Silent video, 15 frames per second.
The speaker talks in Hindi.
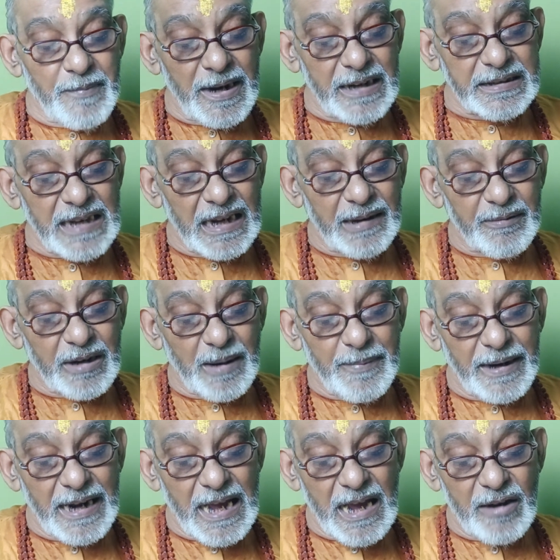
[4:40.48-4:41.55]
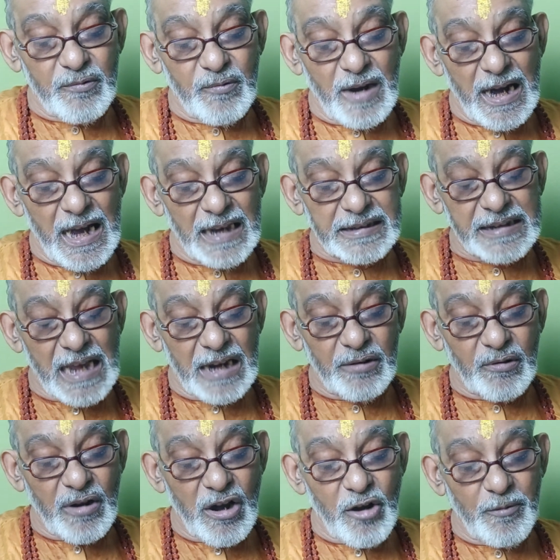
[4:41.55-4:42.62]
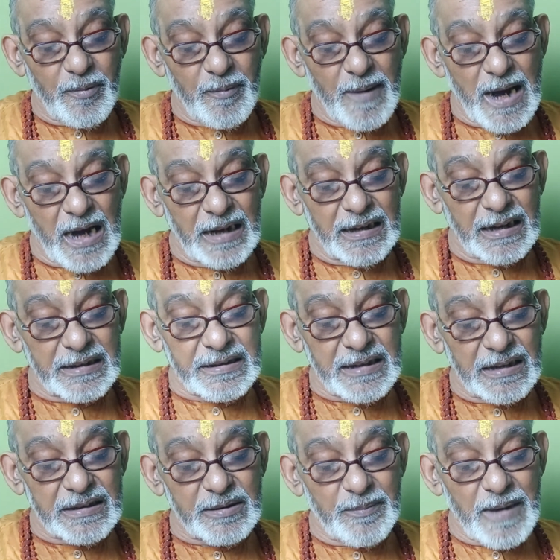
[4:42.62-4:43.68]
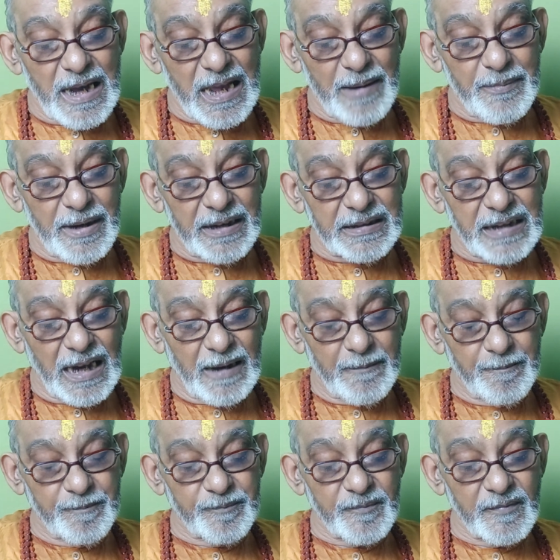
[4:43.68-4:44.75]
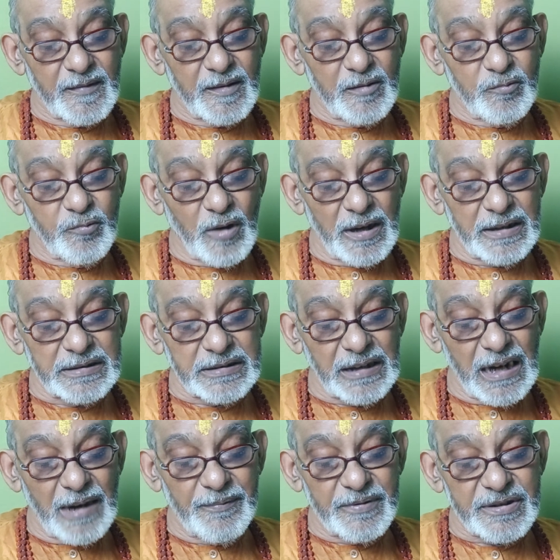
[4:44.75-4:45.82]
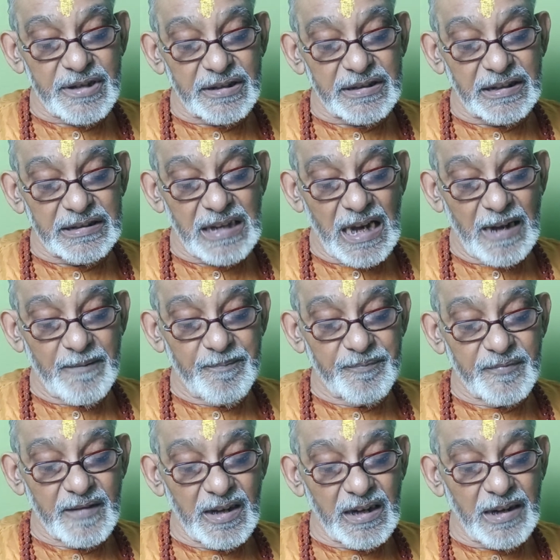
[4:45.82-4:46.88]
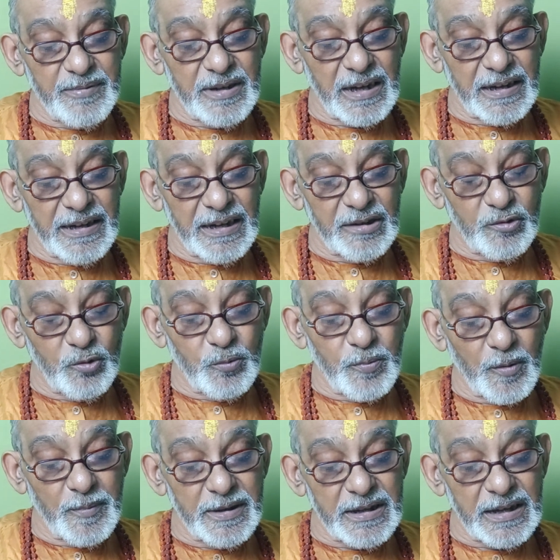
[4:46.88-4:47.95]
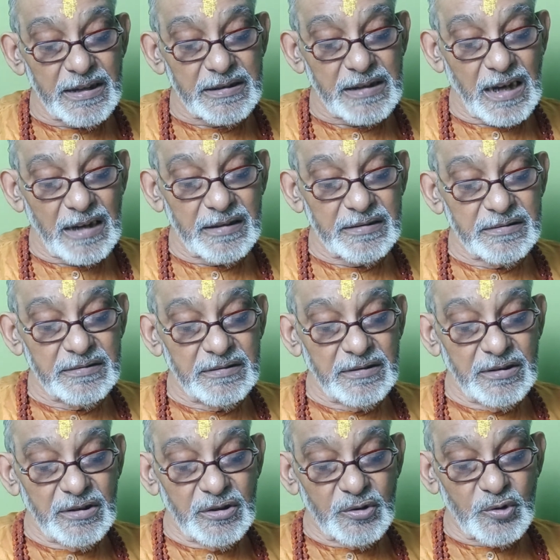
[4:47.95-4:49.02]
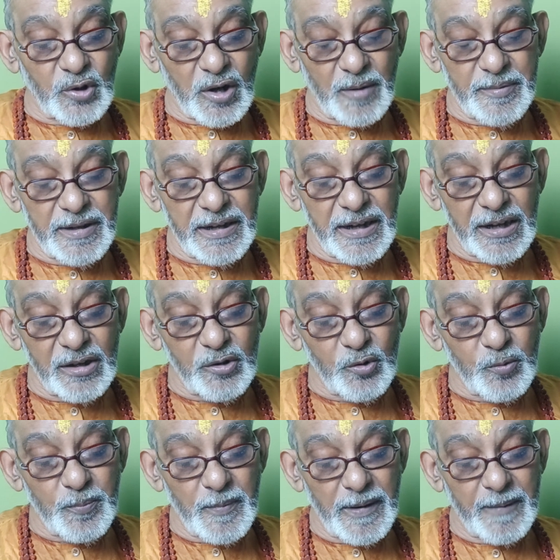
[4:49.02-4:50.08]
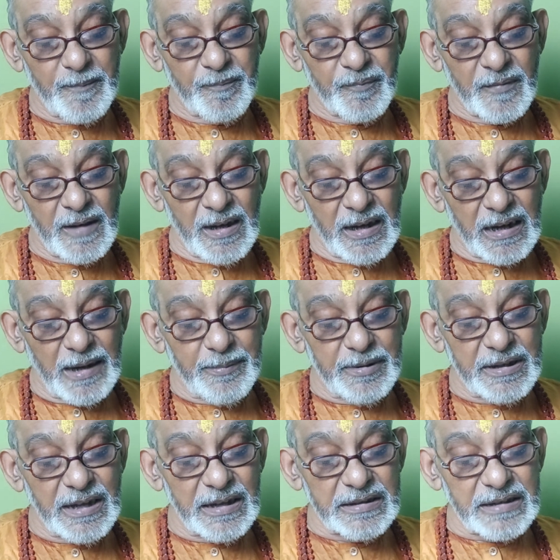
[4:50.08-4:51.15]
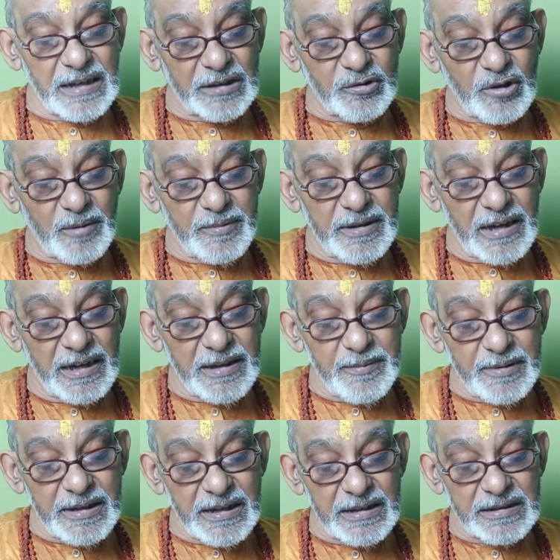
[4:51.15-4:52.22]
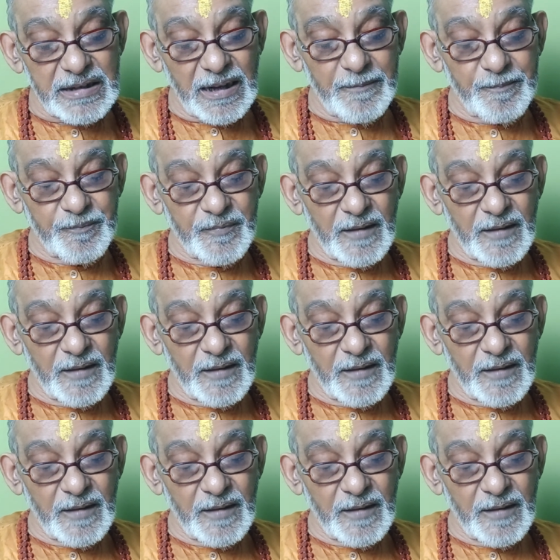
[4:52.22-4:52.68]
मैदानव का बनाया हुआ साल का विमान अत्यंत मायामय था वह इतना विचित्र था कि कभी अनेक रूपों में दिखता तो कभी एक रूप में कभी दिखता तो कभी नहीं भी दिखता